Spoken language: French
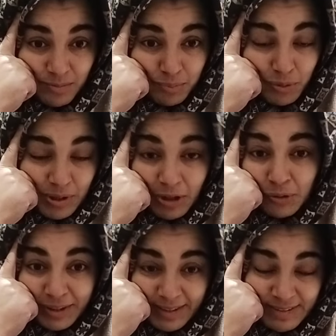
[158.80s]
pour les
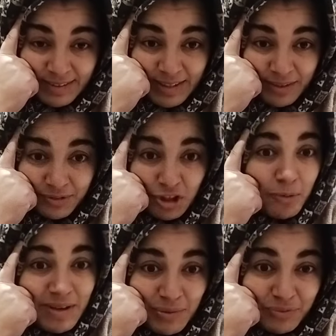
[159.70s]
rendre esclaves.
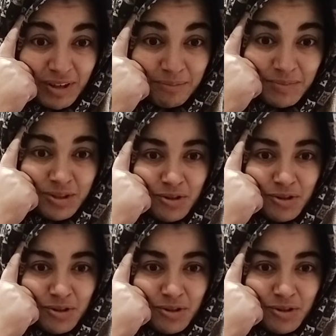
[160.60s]
Comme la femme,